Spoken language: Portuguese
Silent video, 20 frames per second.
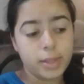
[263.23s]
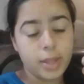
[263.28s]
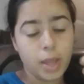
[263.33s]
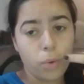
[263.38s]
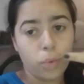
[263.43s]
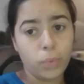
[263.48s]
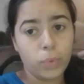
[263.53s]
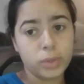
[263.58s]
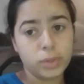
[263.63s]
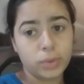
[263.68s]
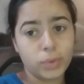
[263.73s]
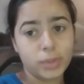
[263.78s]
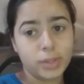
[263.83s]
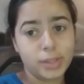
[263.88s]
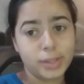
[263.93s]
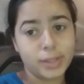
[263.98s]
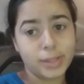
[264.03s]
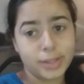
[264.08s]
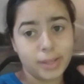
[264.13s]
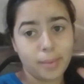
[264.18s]
Tem algumas
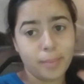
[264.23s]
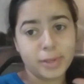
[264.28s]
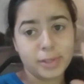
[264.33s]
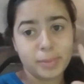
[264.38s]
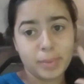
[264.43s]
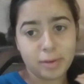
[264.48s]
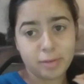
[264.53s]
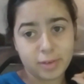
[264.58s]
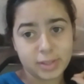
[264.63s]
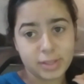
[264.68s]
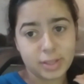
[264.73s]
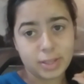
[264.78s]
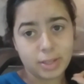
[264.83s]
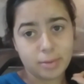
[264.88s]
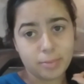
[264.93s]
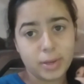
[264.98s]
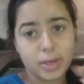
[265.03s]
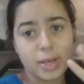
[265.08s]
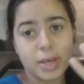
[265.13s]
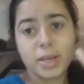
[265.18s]
coisinhas a mais para fazer
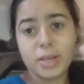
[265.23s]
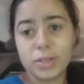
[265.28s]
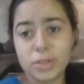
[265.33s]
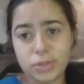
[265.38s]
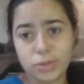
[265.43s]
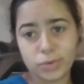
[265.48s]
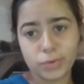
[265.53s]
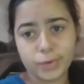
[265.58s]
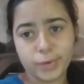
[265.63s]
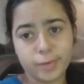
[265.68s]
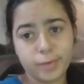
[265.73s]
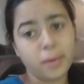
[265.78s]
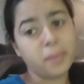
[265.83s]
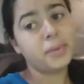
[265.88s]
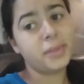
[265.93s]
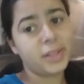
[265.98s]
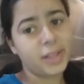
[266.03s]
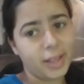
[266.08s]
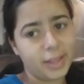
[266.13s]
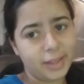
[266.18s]
também. e É isso.
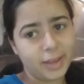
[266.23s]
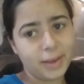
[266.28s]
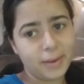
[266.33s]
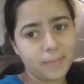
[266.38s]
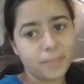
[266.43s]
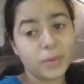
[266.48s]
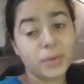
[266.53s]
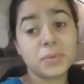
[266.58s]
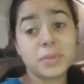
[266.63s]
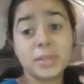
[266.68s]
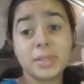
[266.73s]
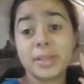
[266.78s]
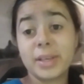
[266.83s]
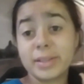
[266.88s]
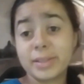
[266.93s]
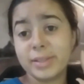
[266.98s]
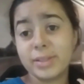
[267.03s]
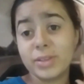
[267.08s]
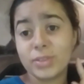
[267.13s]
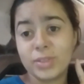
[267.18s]
Vamos lá, né? Não se
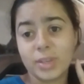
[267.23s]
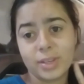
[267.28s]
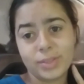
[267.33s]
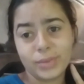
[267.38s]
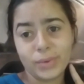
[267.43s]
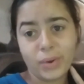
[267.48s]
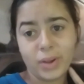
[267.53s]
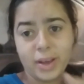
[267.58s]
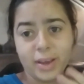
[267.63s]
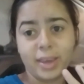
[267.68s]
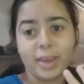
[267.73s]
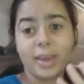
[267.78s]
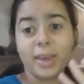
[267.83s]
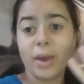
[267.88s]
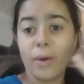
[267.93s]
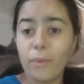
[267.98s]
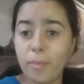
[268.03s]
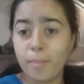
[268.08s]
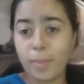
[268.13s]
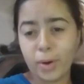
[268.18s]
esqueça de deixar seu like, que
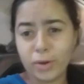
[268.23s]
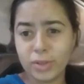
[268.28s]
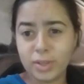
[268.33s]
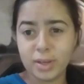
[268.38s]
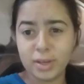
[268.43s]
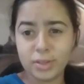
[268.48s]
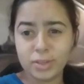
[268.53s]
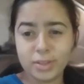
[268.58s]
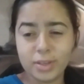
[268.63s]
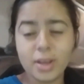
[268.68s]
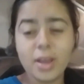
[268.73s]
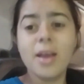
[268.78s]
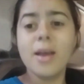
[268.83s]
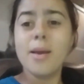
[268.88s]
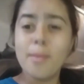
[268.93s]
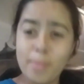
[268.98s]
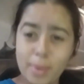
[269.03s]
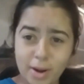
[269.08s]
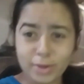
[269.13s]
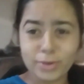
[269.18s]
é o importante
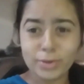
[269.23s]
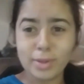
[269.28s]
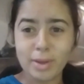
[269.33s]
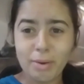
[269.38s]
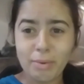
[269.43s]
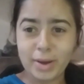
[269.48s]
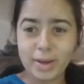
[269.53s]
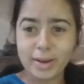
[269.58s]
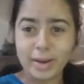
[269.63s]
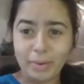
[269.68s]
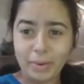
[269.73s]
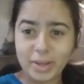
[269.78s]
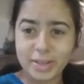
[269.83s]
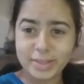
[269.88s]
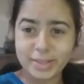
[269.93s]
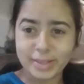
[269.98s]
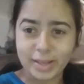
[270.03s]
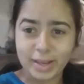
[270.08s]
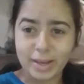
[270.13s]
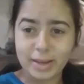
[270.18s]
para ajudar o canal a
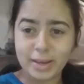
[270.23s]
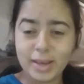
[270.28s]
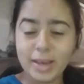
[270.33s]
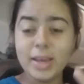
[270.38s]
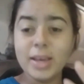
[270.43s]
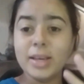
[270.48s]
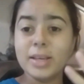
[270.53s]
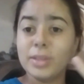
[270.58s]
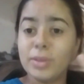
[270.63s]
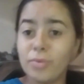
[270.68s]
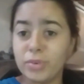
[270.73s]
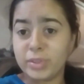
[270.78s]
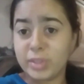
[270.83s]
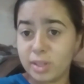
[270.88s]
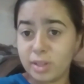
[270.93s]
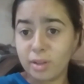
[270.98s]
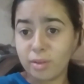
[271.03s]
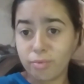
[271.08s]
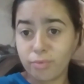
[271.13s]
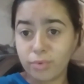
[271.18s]
crescer. E se você
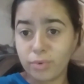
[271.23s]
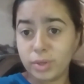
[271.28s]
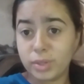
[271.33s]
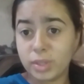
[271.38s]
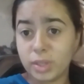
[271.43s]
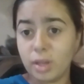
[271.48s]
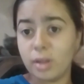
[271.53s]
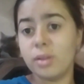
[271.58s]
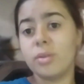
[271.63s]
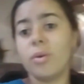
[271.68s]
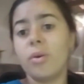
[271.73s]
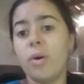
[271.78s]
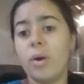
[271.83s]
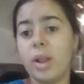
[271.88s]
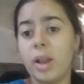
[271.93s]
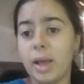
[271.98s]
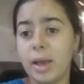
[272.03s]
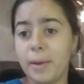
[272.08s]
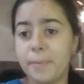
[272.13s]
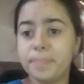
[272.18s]
ainda não for inscrito,
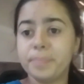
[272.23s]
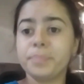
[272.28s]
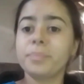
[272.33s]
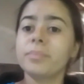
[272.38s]
corre lá,